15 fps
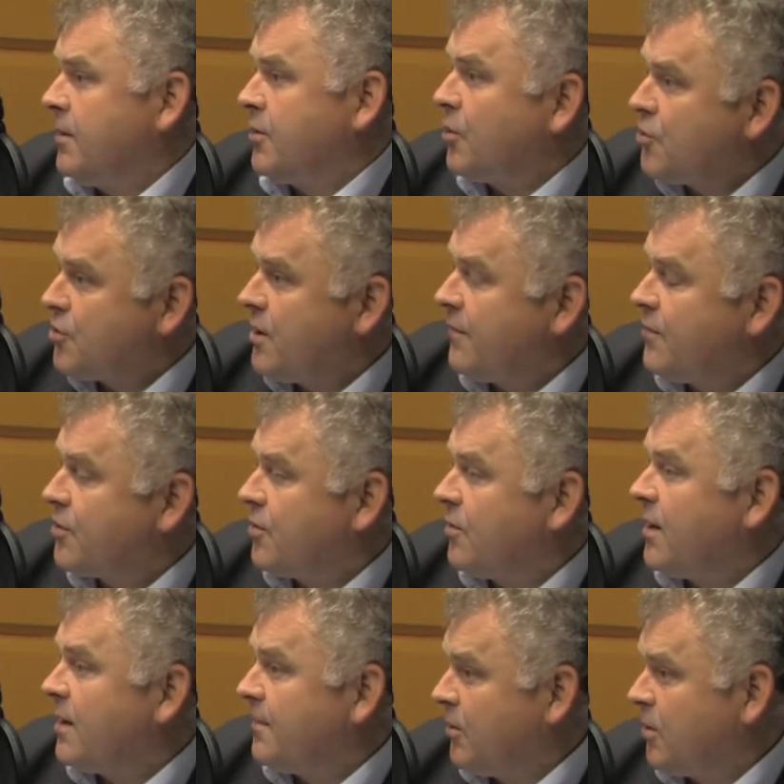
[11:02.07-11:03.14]
zieloną
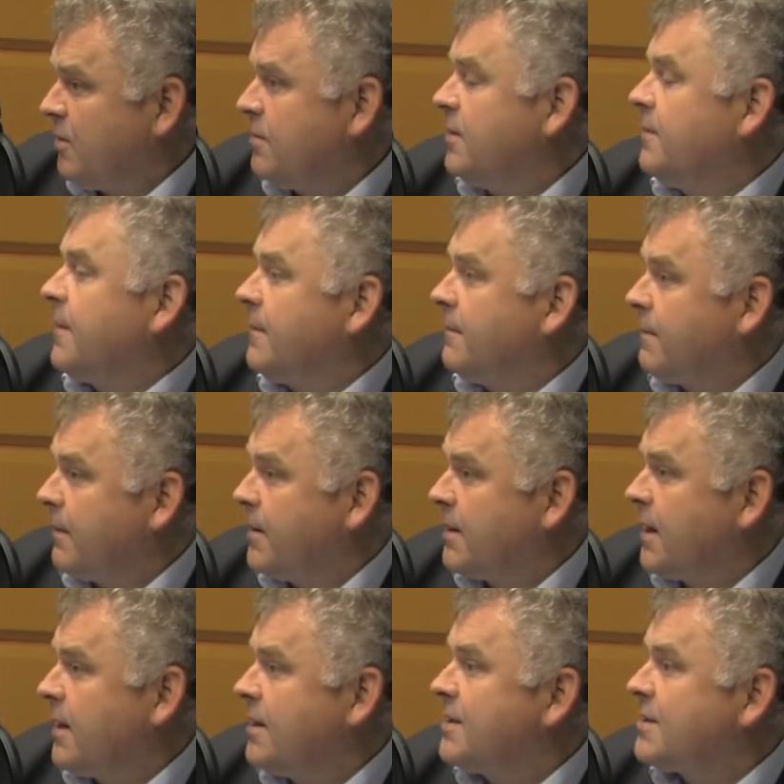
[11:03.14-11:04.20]
nienawiścią, ale po to, by
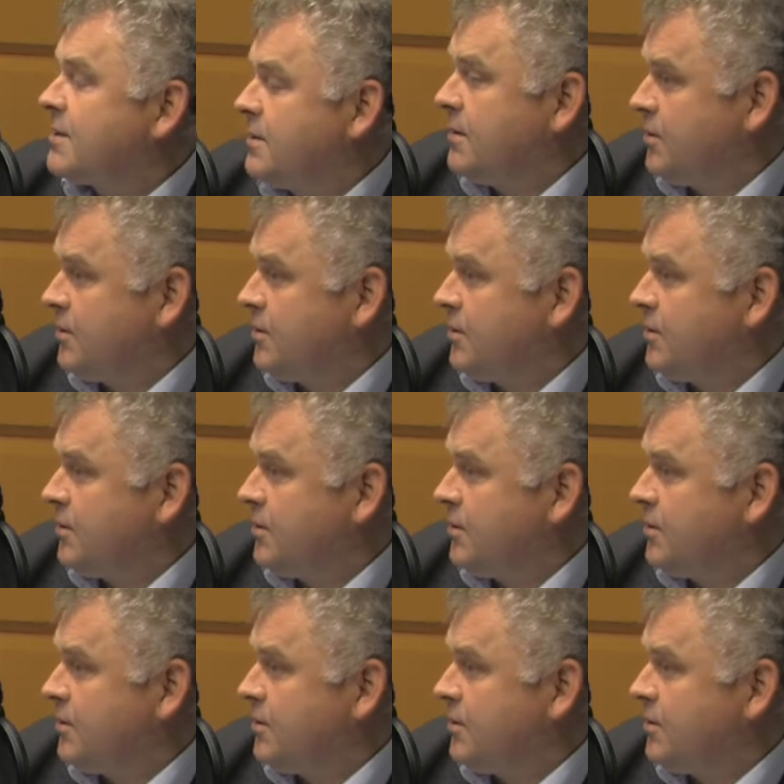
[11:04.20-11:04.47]
pamiętali,